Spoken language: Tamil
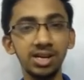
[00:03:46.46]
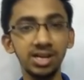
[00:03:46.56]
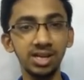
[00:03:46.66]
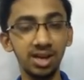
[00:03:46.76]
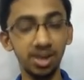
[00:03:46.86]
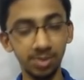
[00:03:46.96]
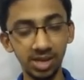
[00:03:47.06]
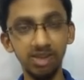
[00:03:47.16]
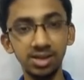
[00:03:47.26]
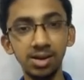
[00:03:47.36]
என்ன நினைக்கிறீங்க
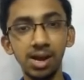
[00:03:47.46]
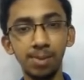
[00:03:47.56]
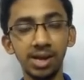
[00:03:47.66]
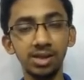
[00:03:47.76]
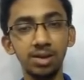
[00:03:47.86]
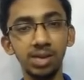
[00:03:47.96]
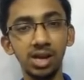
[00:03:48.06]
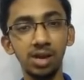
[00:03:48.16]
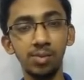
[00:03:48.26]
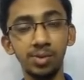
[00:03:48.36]
அப்படிங்கிறத மறந்துடாமல்
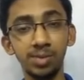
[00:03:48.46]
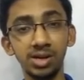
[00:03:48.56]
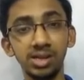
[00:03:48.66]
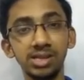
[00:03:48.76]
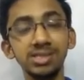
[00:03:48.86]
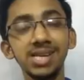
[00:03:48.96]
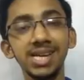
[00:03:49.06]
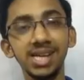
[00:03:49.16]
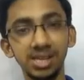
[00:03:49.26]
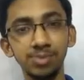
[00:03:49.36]
கீழே கமெண்ட் பண்ணுங்கள்
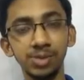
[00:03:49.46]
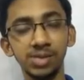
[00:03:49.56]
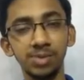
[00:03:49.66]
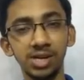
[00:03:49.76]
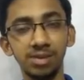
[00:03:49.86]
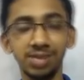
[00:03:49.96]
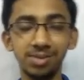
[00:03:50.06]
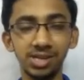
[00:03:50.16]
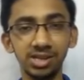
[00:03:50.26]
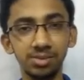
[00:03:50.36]
டெக்ஸ்ட் இன்னும் சப்ஸ்கிரைப் பண்ணல
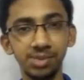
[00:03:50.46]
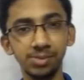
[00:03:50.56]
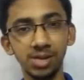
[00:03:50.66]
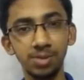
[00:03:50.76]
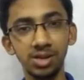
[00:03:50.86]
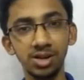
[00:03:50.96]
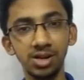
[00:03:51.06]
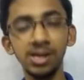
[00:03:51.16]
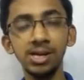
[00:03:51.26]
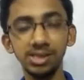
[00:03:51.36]
அப்படின்னா மறந்துடாமல் சப்ஸ்கிரைப்
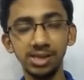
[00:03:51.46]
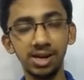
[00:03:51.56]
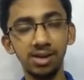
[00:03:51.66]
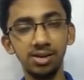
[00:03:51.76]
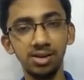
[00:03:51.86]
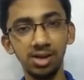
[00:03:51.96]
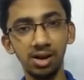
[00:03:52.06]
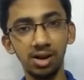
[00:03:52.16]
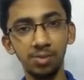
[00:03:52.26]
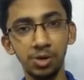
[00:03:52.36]
பண்ணிடுங்க இந்த நாள் இனிய
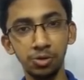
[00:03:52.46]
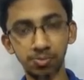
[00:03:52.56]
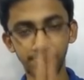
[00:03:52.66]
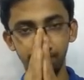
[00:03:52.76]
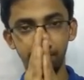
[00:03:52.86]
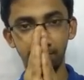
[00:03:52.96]
நாளாக அமைட்டும்